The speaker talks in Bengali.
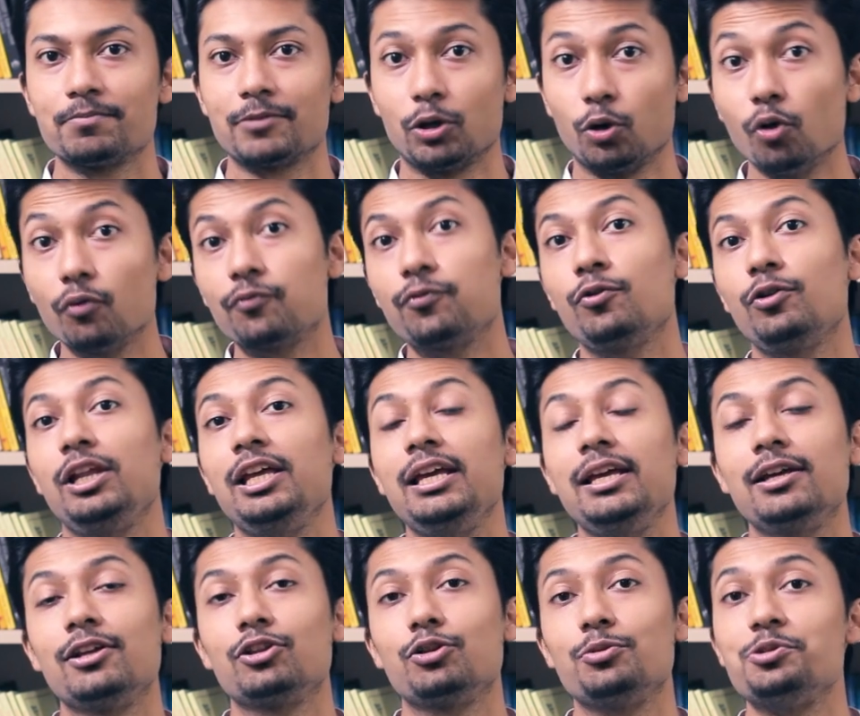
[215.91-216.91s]
তাই হোপফুলি
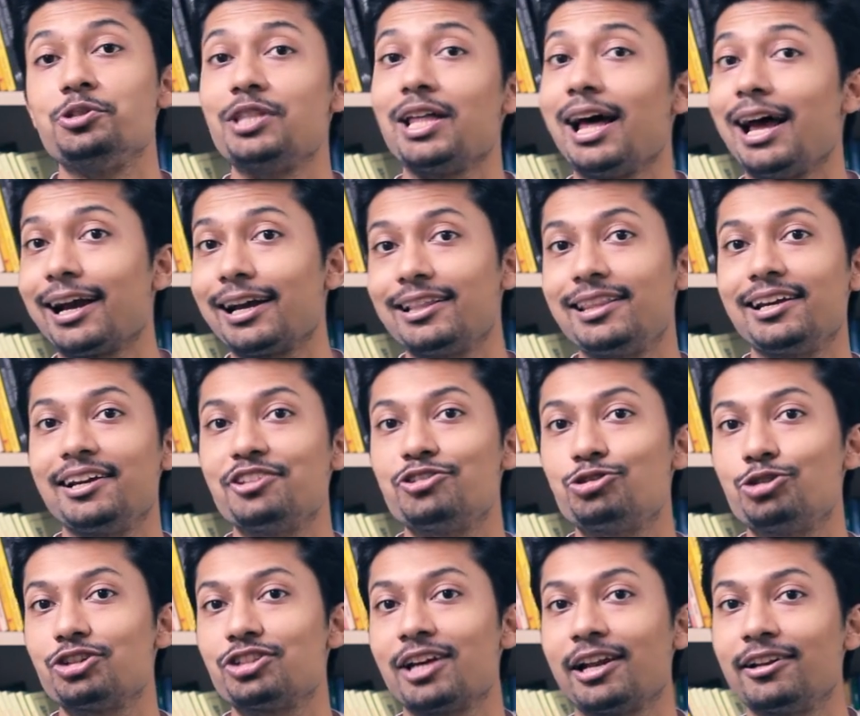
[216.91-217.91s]
তুমি যদি আগে থেকে
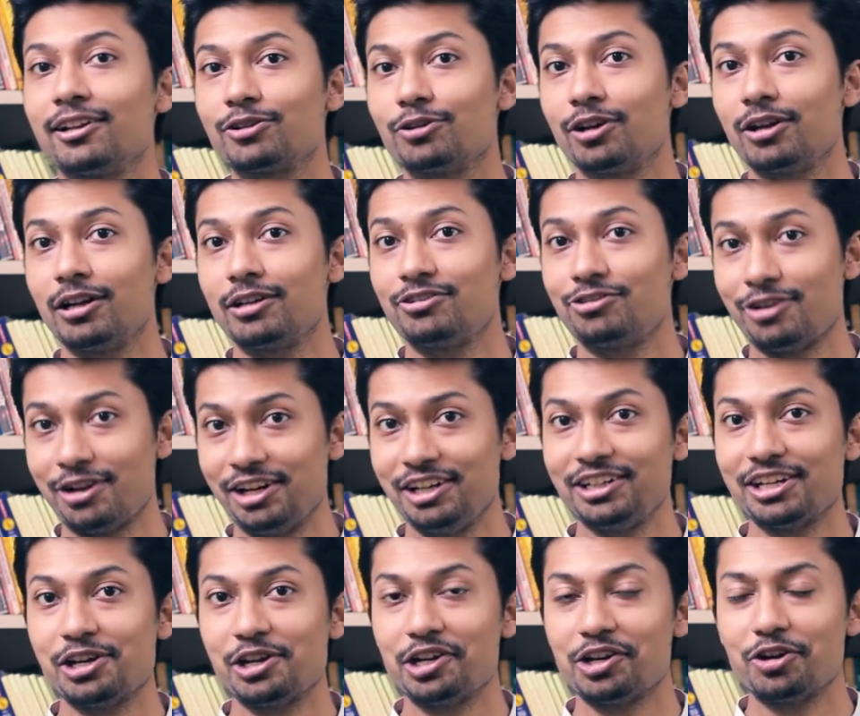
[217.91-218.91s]
স্ট্রেস হ্যান্ডেল করার
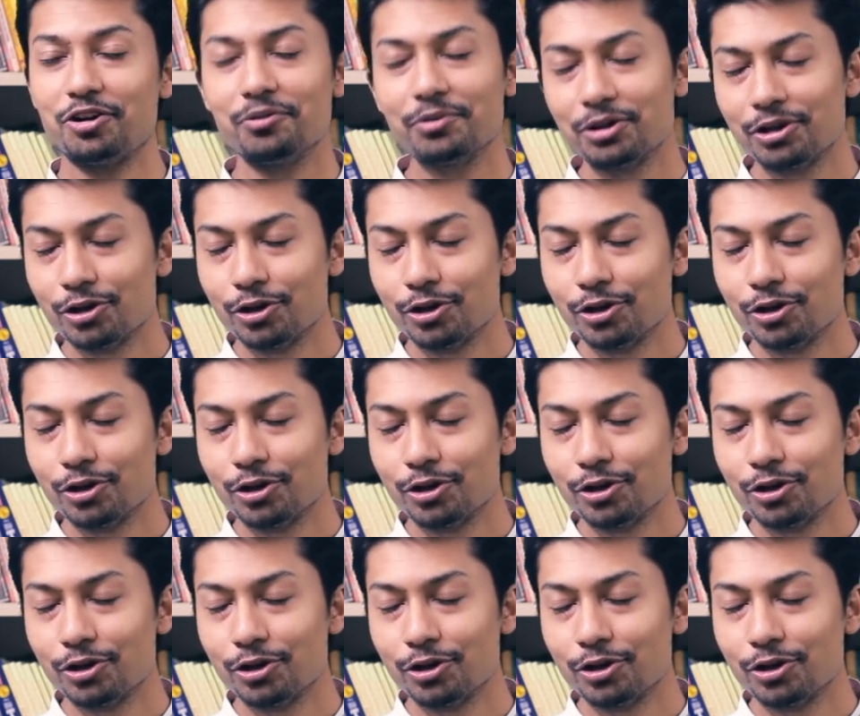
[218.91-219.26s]
ট্রেনিংটা নিয়ে নাও